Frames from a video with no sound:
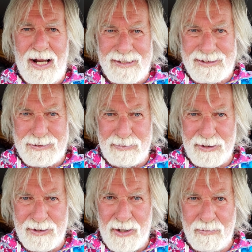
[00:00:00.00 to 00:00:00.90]
Platz
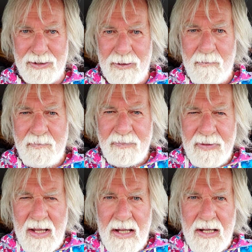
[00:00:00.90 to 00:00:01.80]
bekommen.
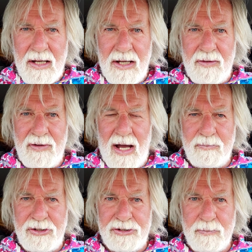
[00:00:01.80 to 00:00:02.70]
Äh, wir
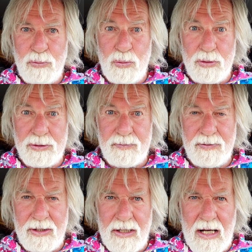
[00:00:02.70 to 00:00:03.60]
haben nicht gebucht,
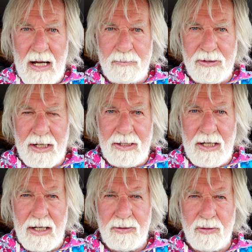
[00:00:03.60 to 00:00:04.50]
wir haben keine
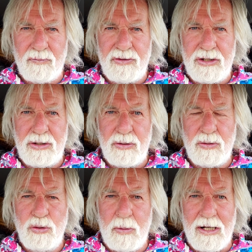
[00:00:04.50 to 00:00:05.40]
Ahnung, wie
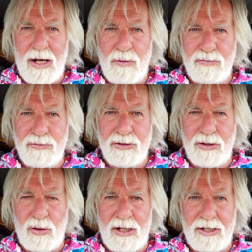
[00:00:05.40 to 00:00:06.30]
überlaufen
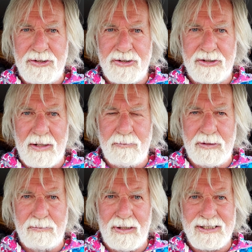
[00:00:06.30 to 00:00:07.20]
holländische
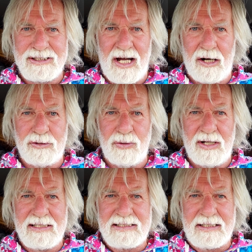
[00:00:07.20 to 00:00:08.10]
Campingplätze
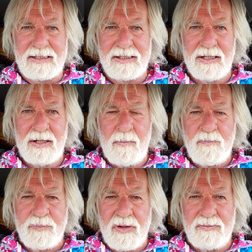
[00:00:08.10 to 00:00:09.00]
aktuell sind.
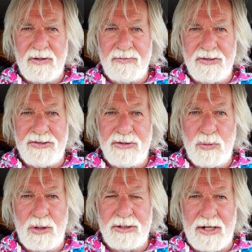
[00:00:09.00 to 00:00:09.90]
Wir wissen
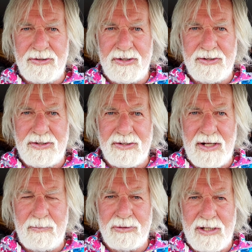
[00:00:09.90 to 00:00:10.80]
nur, dass
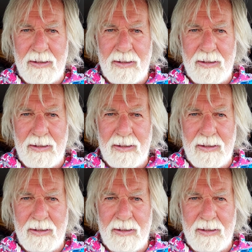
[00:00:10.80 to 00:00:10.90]
insgesamt